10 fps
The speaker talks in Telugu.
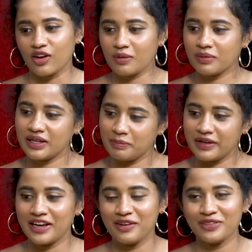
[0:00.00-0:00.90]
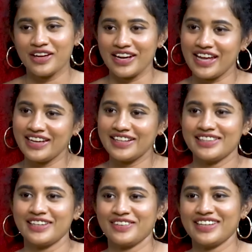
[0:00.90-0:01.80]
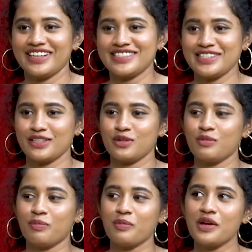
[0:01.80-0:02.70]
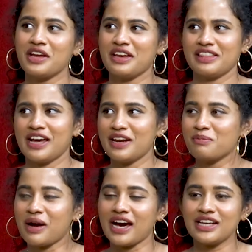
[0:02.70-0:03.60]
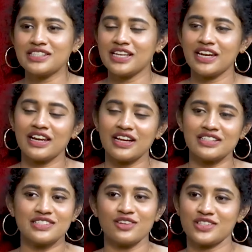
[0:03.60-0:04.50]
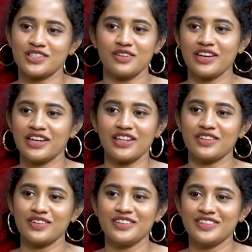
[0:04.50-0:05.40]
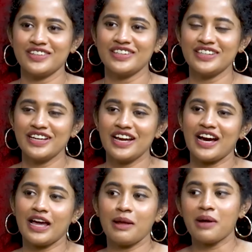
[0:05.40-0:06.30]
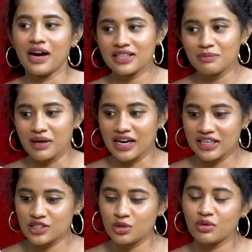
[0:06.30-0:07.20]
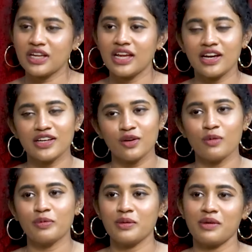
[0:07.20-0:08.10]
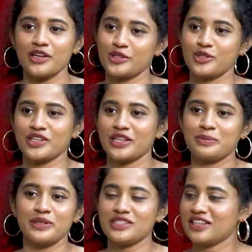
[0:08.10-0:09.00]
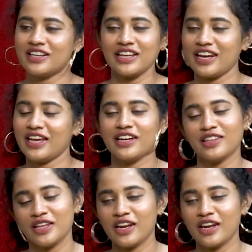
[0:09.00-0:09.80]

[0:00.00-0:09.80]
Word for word: నార్మల్ ఇప్పుడు ఎలా ఉందో అలానే వెళ్తాను కిరాక్ సీత టూ దాన్ని మార్చి వెళ్ళాల్సిన అవసరం ఏం లేదు అలా మార్చి ఉండాలంటే లోపలే మార్చవచ్చు కదా పర్సనాలిటీ అలా ఏం లేదు